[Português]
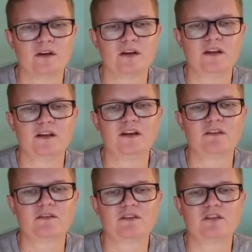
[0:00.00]
e
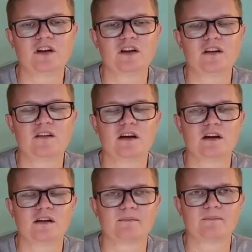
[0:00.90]

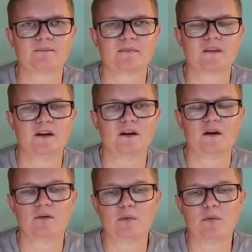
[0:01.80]
evangelizar.
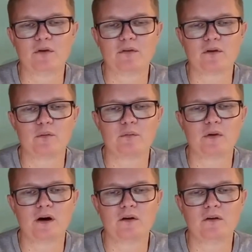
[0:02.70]
O apóstolo
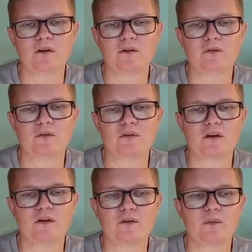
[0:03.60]
Paulo
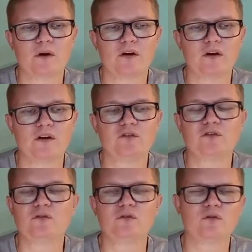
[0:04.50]
anuncia que o maior de
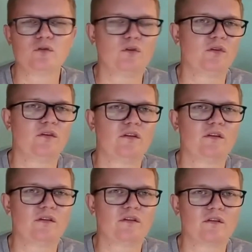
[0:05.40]
todos
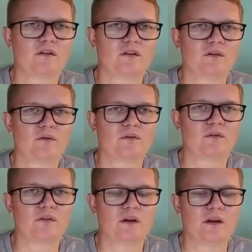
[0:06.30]
esses
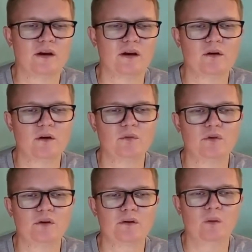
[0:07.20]
dons é o amor.